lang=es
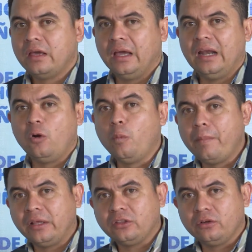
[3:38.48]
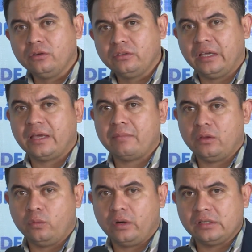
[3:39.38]
El aumento de
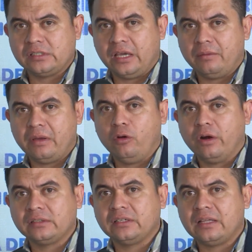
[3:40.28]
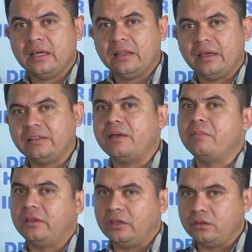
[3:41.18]
quemaduras en menores de edad es
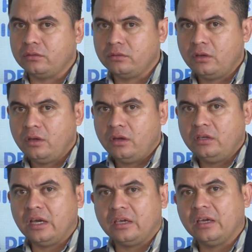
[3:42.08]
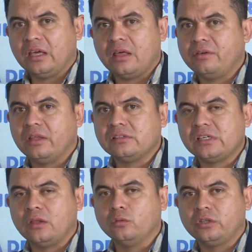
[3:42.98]
desmedido. Y aquí queda
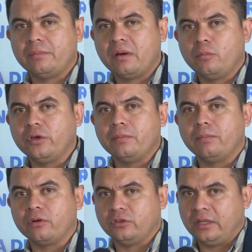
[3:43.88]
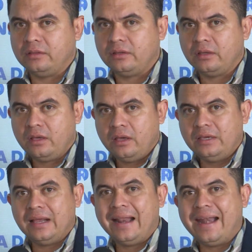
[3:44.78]
evidenciado un tema muy importante,
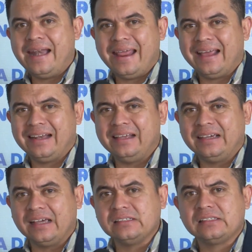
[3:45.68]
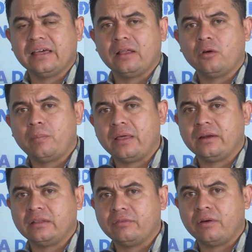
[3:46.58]
y es la negligencia de los
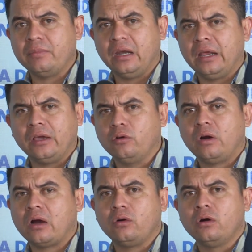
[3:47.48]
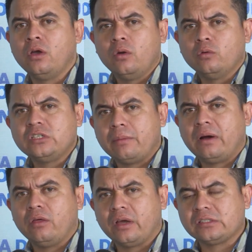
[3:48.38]
padres de familia. Yo hago un
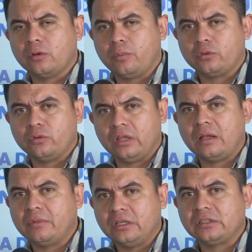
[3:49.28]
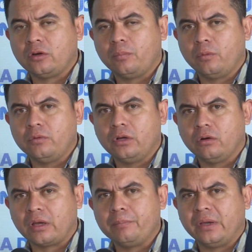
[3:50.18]
llamado en esta oportunidad al Ministerio
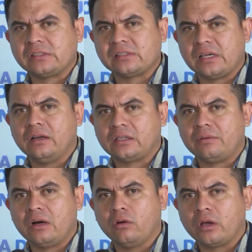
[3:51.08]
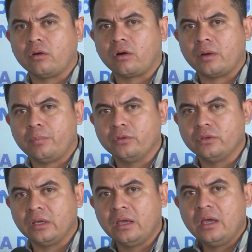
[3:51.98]
Público que empiece a hacer el trabajo que corresponde